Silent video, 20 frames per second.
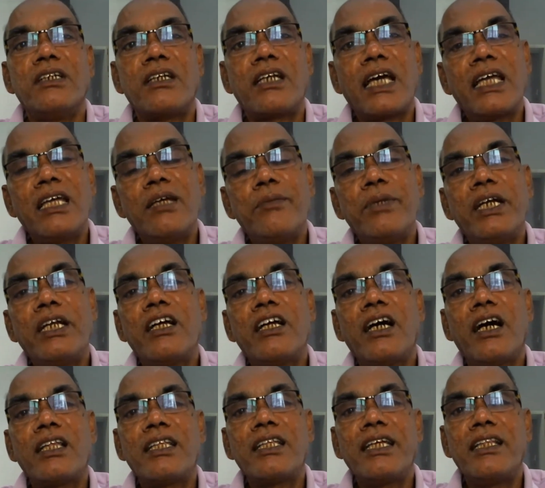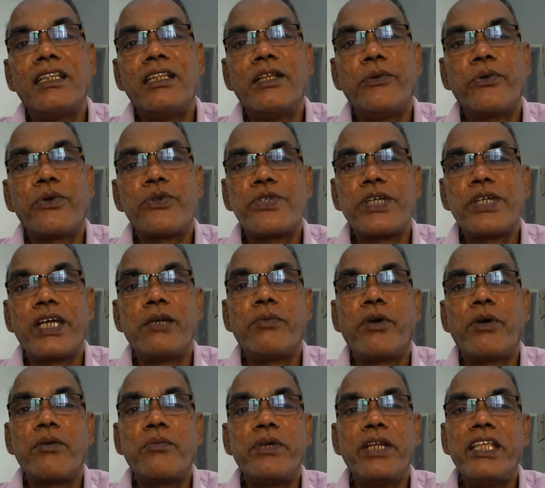டைம் எடுக்காத எந்த ஒரு
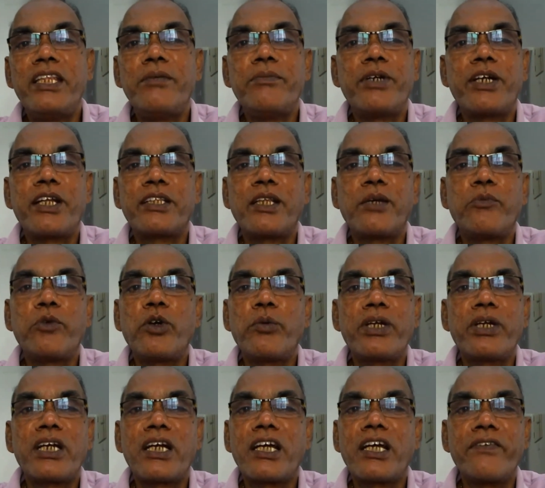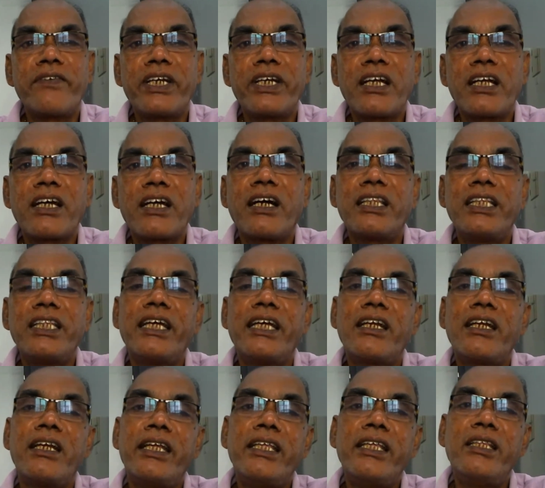செயல்பாடும் நீதிமன்றத்தின் மூலமா நடக்கவே நடக்காது
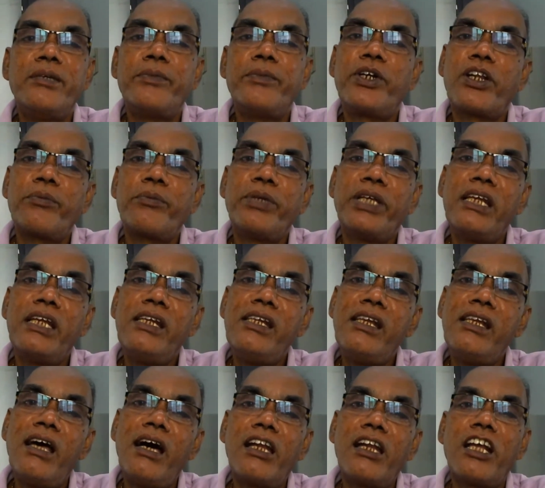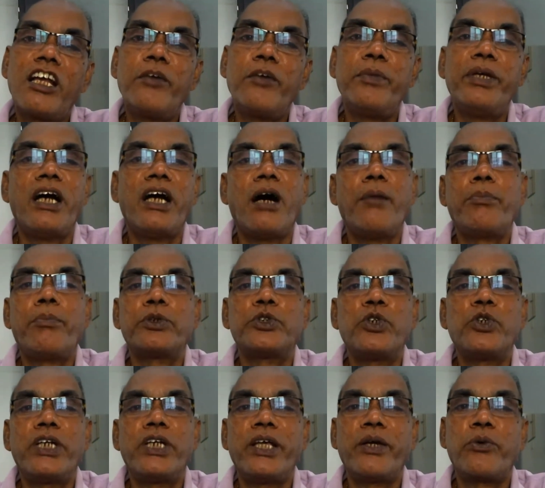ஏன்னா நீதிமன்றம் எல்லாருக்குமே
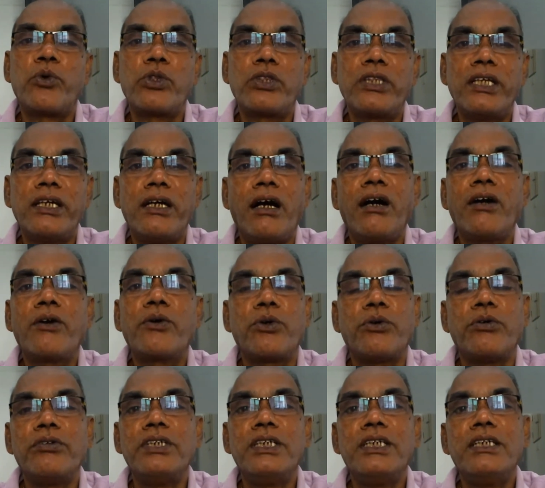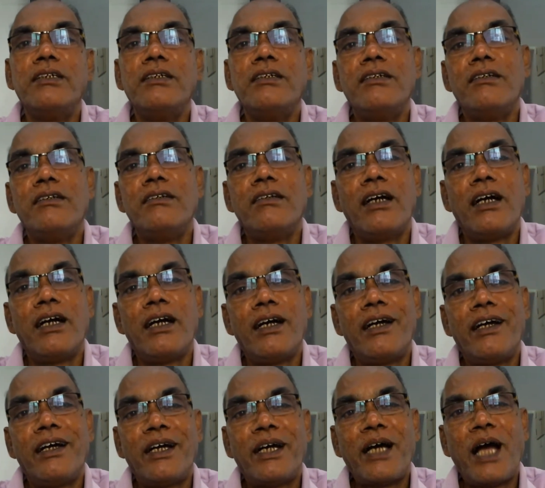ஆப்பர்ச்சுனிட்டி கொடுத்தே ஆகணும்
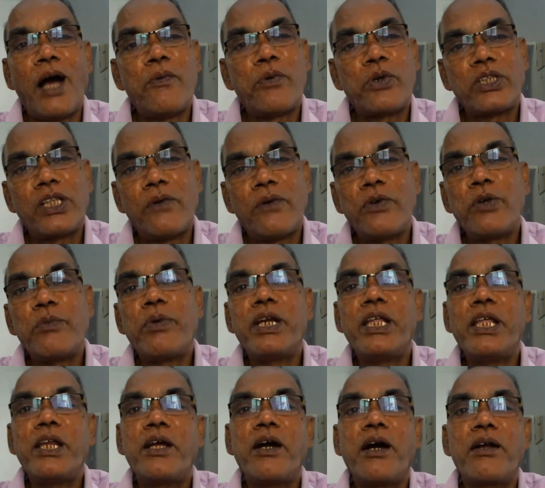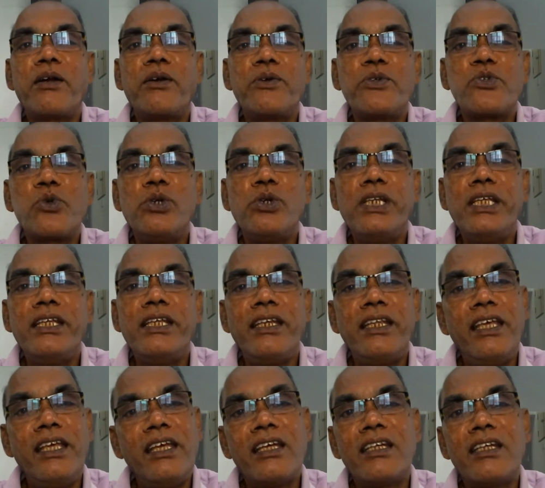அவர் தவறு பண்ணியிருக்காருன்னு சொல்லி
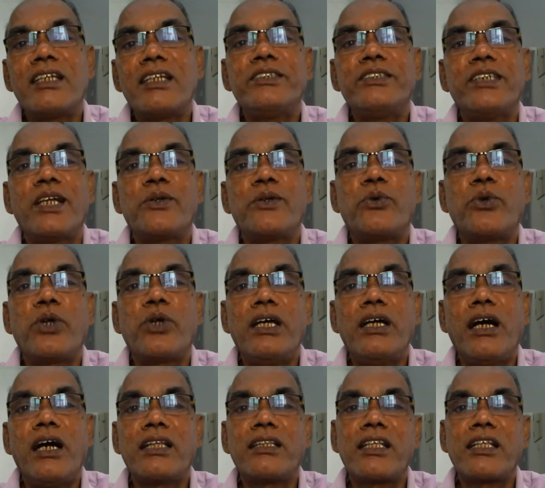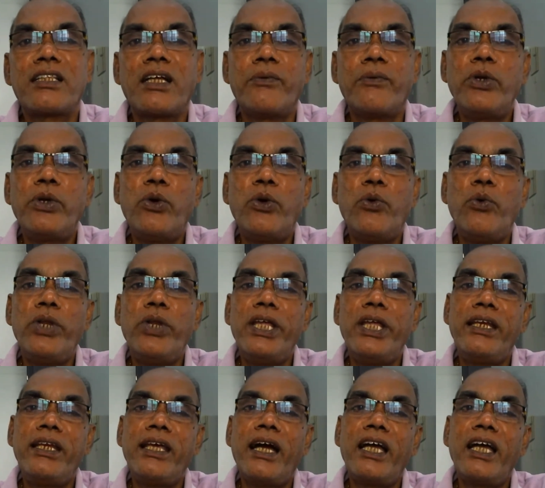நீங்க நினைச்சால் கூட அந்த தவறுக்குரிய
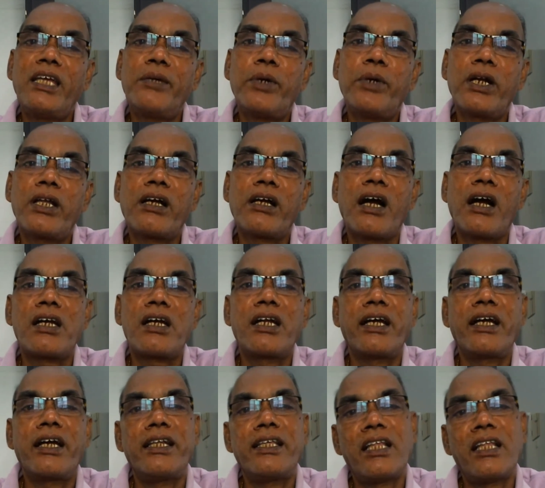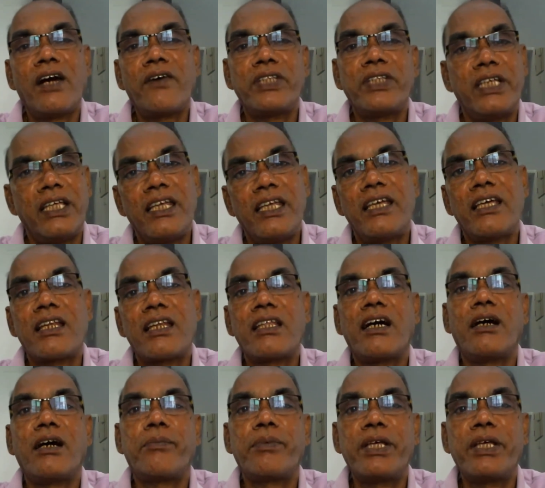நியாயமான காரணங்கள் ஏதாவது
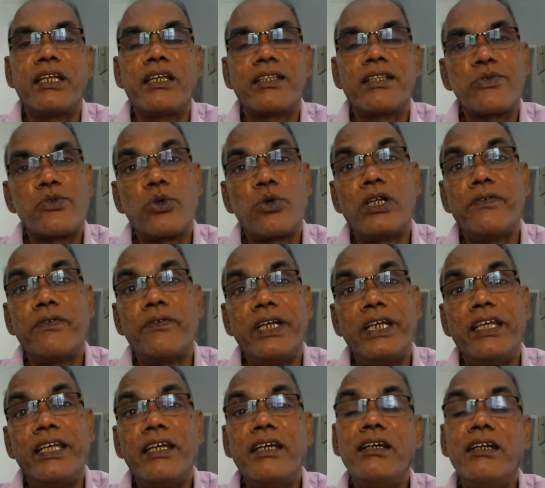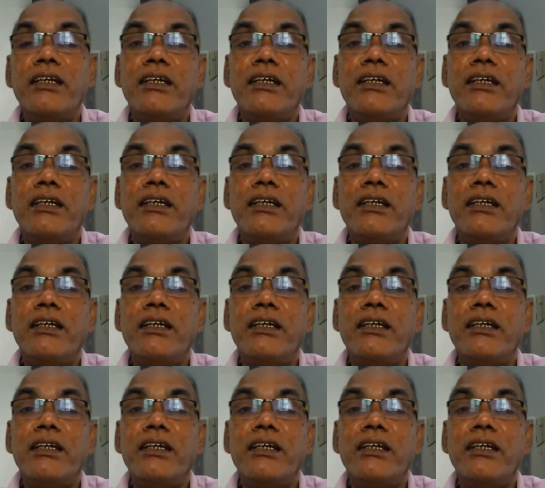இருக்கிறதா அப்படிங்கிறத சொல்ல வேண்டிய